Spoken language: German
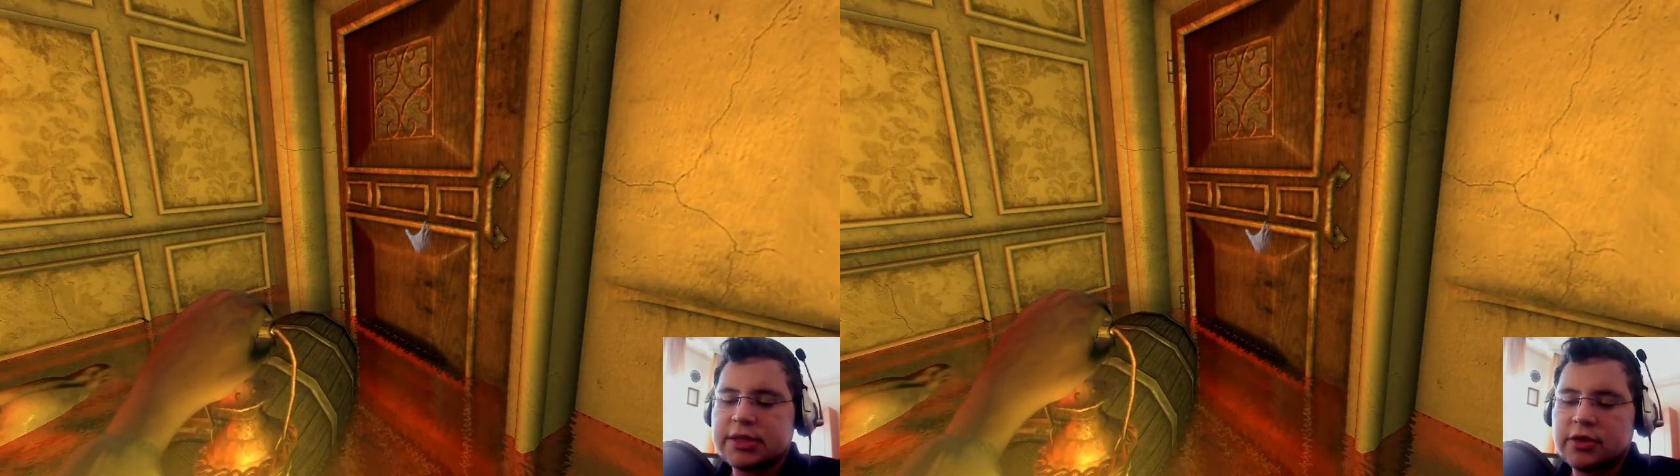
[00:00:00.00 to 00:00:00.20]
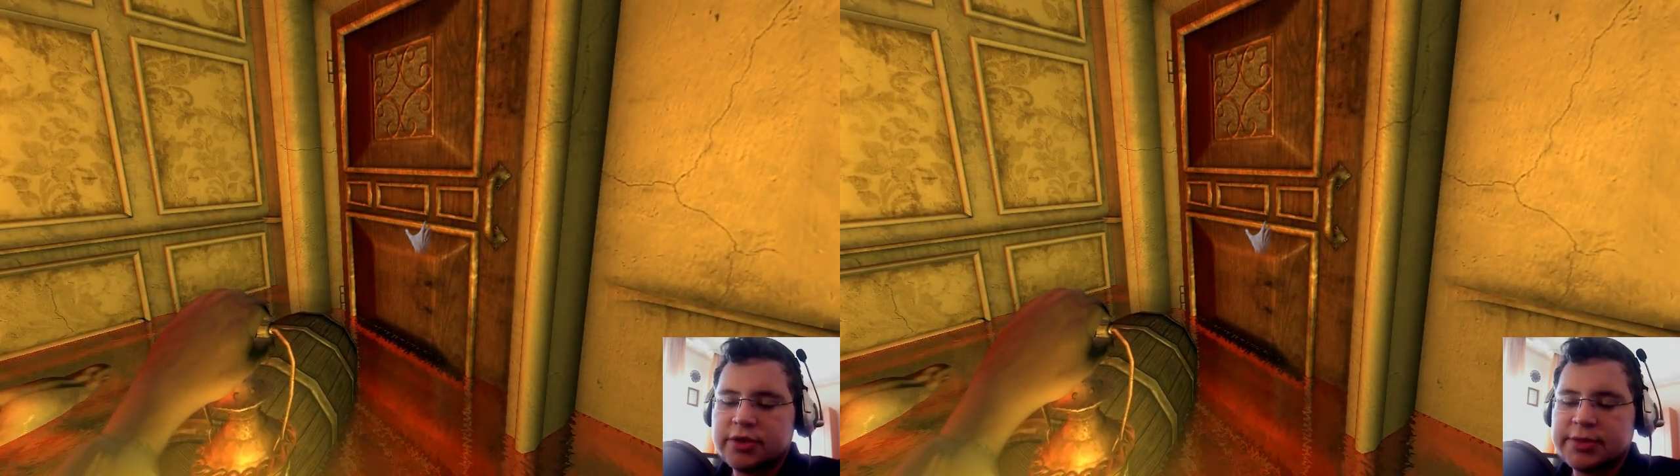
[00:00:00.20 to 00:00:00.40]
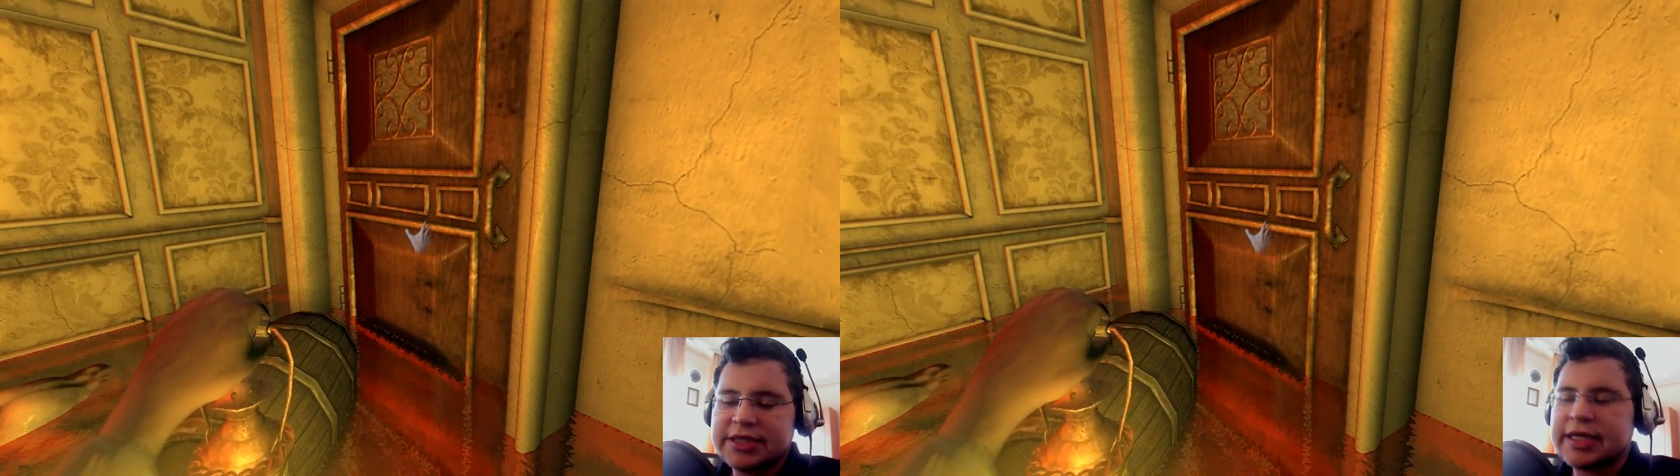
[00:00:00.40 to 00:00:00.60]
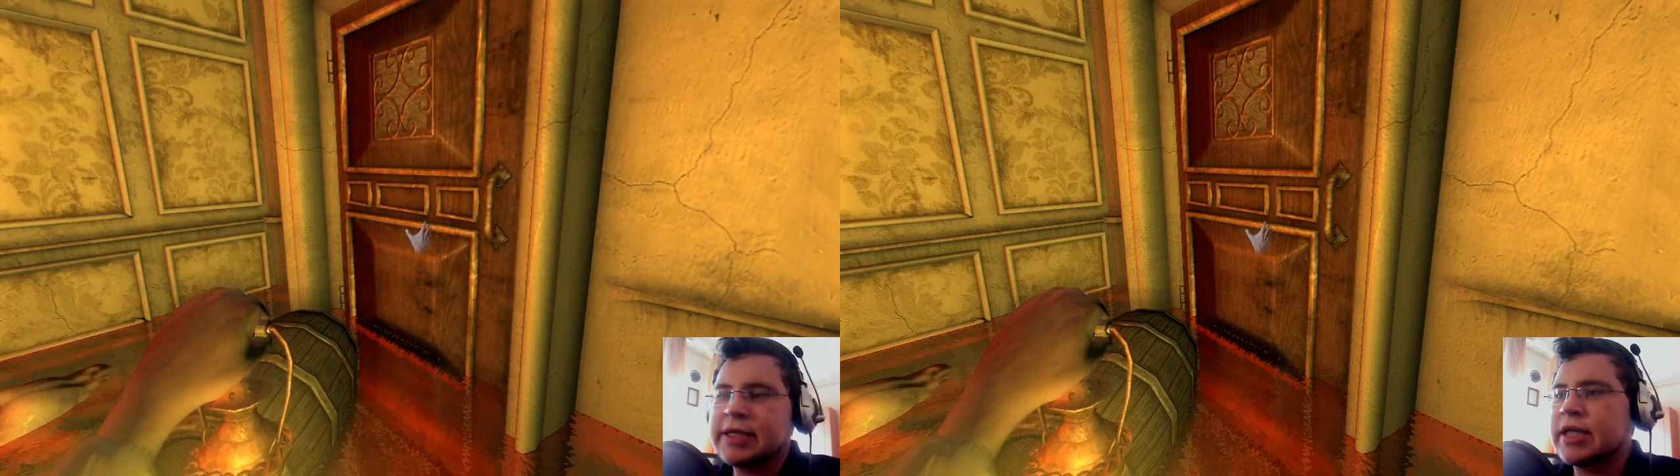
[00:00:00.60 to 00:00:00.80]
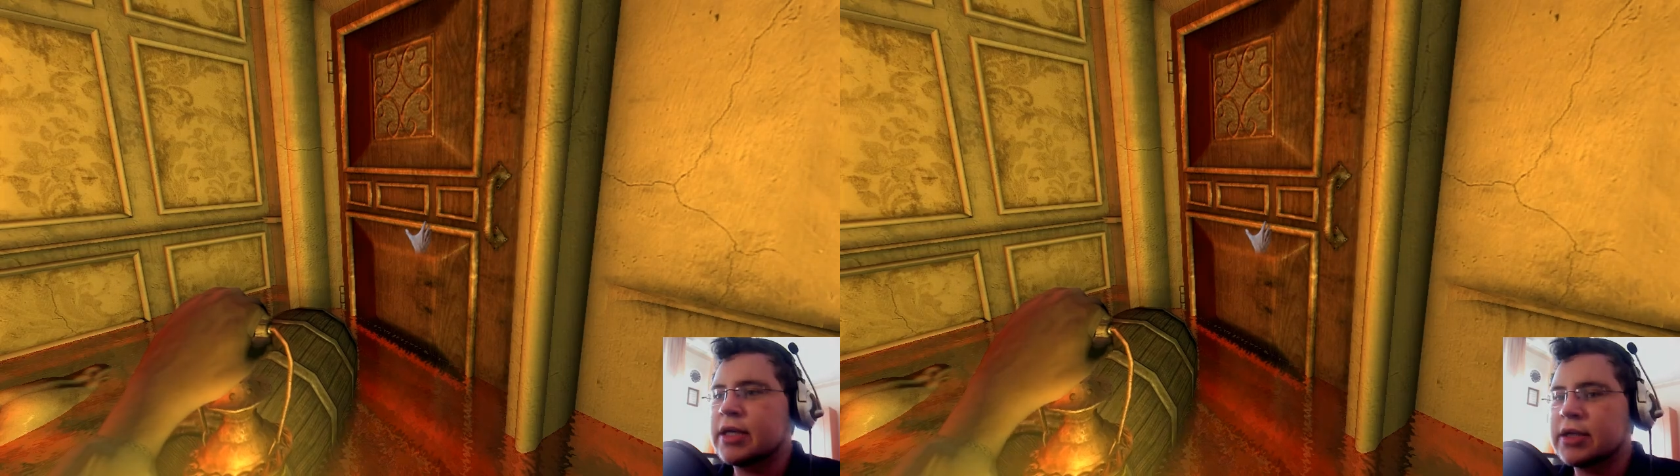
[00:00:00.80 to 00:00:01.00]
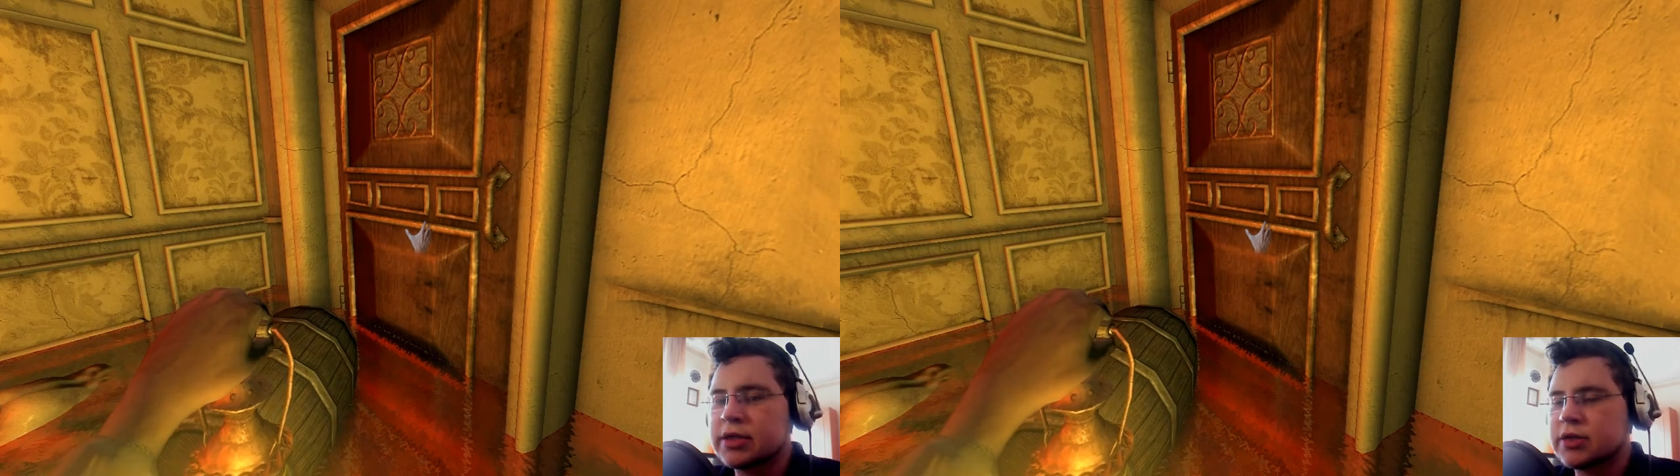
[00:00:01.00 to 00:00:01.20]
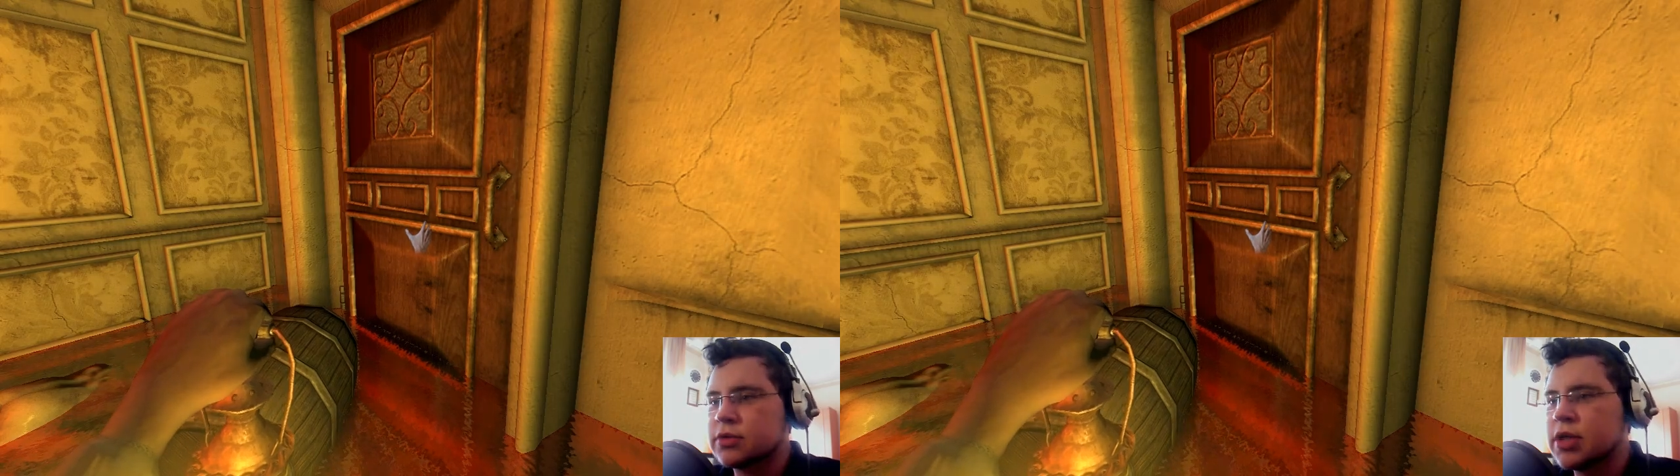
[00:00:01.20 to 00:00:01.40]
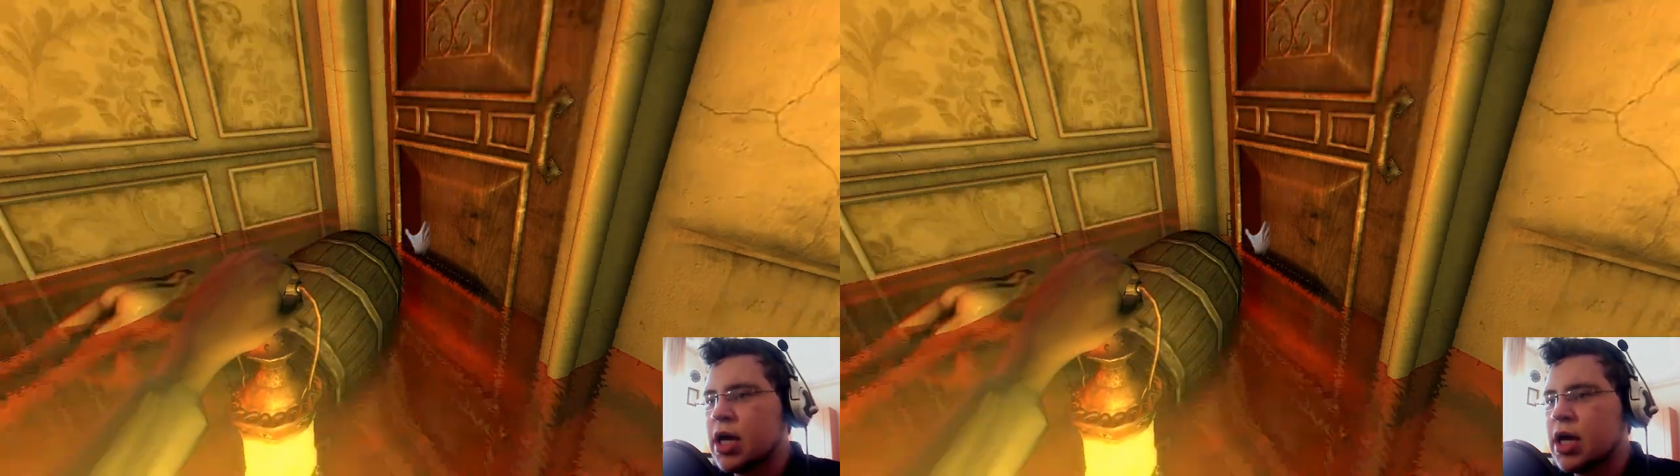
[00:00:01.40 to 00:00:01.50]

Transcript: Aufnahme drei Tage gesucht.